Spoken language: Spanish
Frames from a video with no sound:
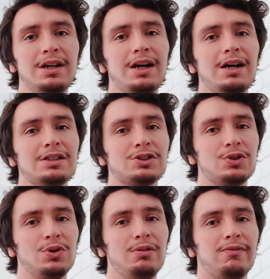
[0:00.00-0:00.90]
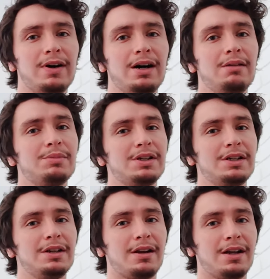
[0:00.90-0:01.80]
la, sol, fa,
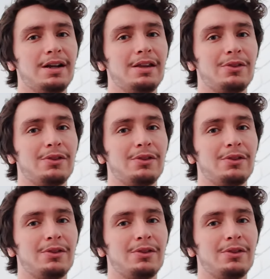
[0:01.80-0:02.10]
mi, re,